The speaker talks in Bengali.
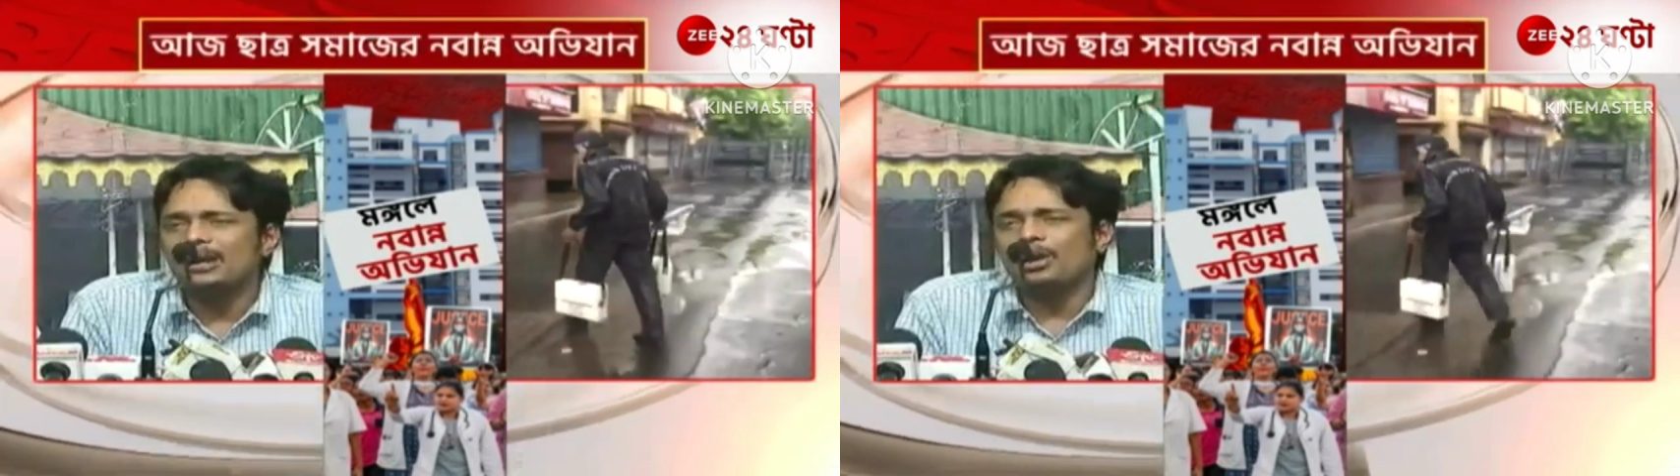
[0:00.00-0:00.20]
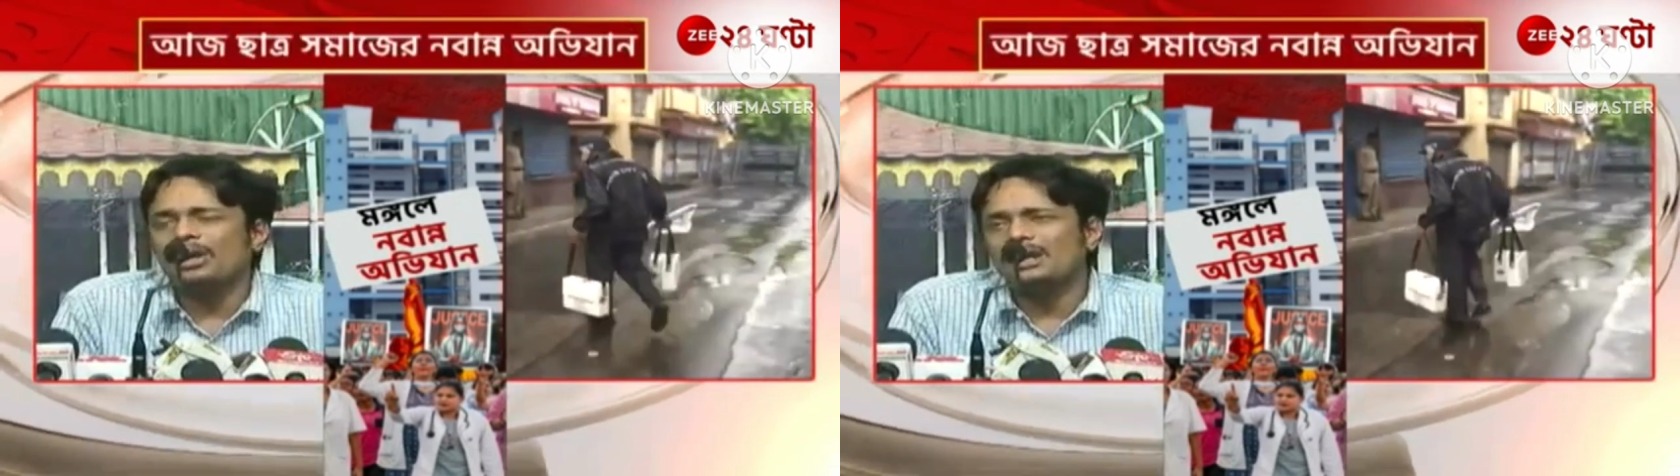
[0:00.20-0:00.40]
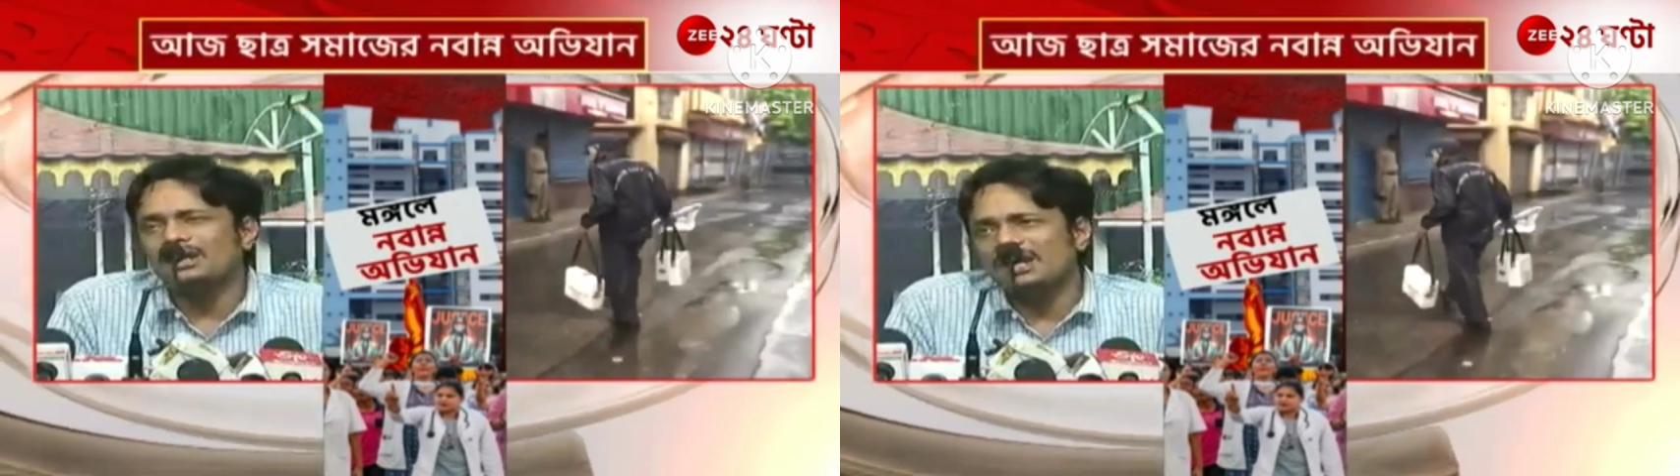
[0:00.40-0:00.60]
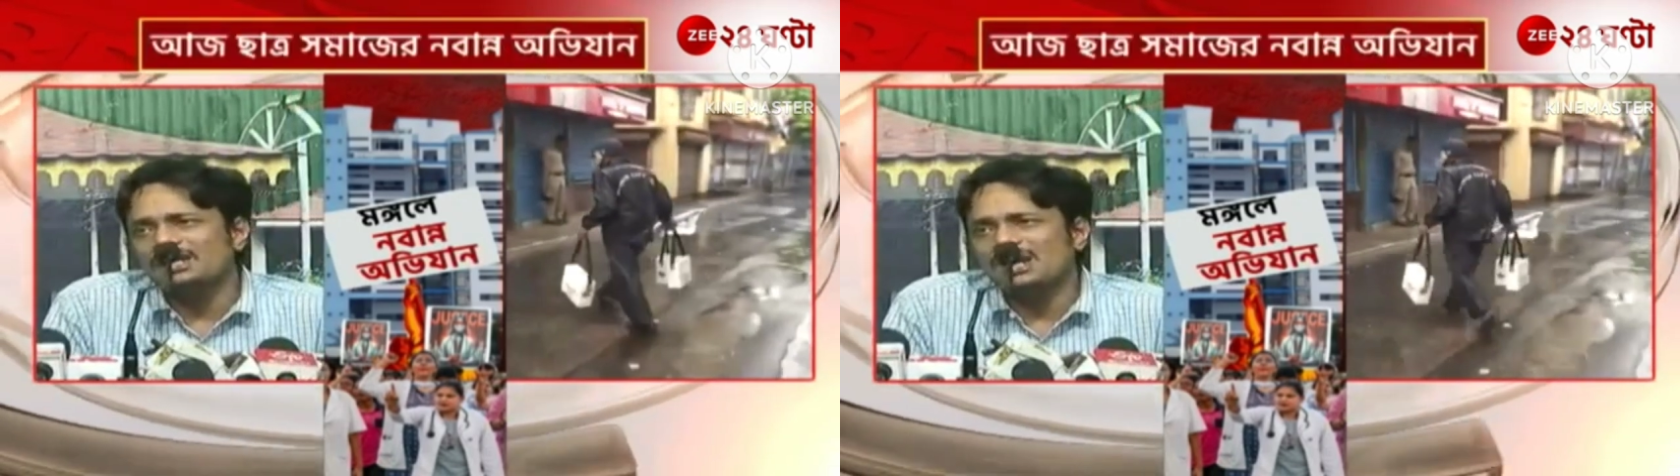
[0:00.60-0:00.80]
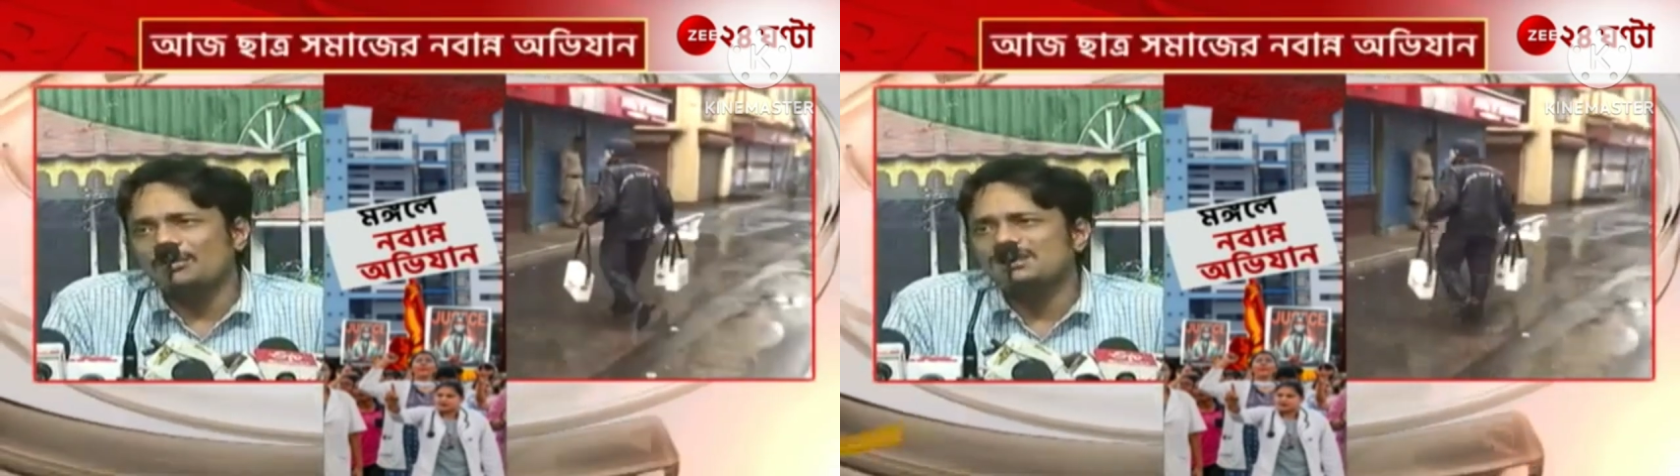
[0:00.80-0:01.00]
এবং
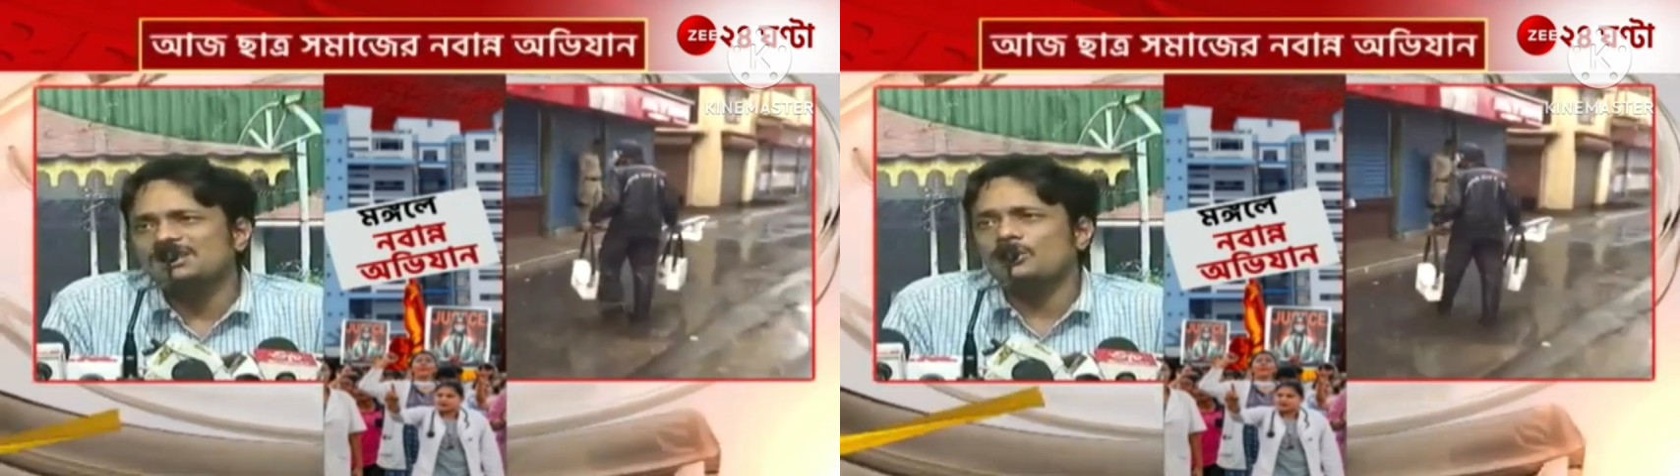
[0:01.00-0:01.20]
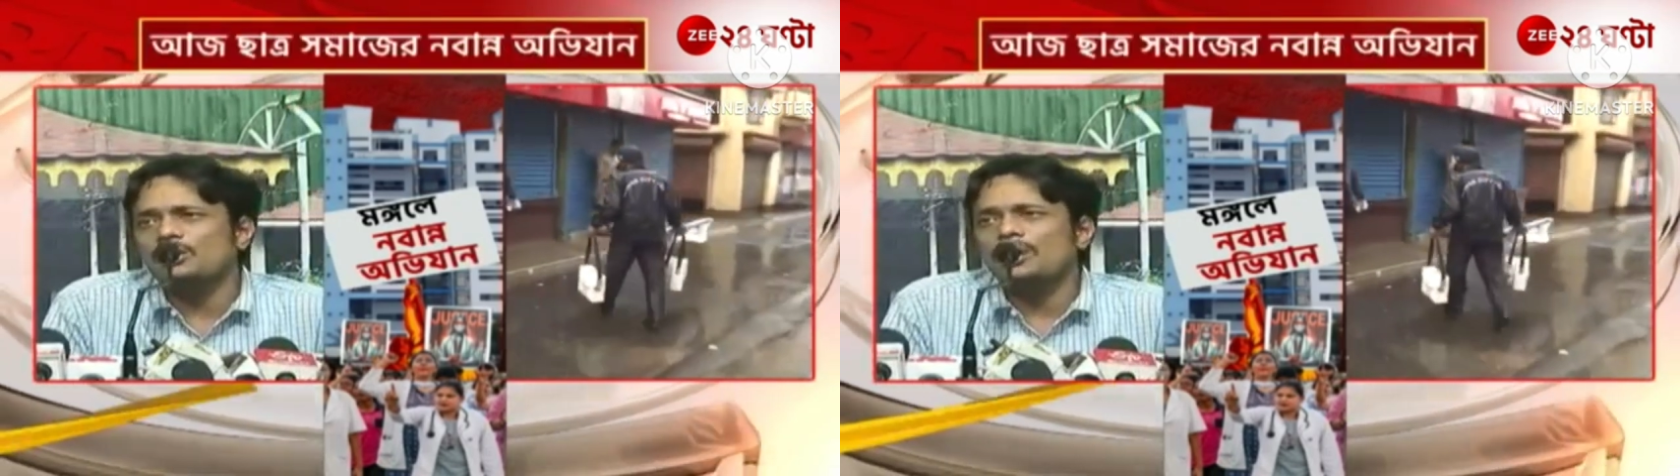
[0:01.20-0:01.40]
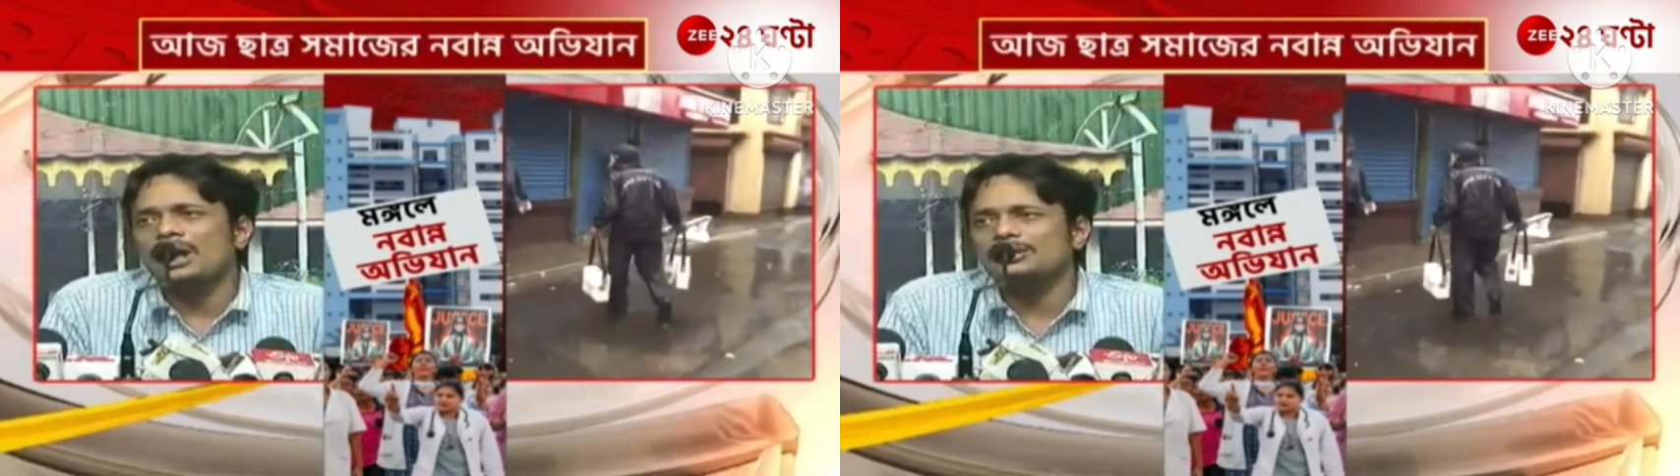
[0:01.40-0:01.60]
এটিকে সামাজিক গণ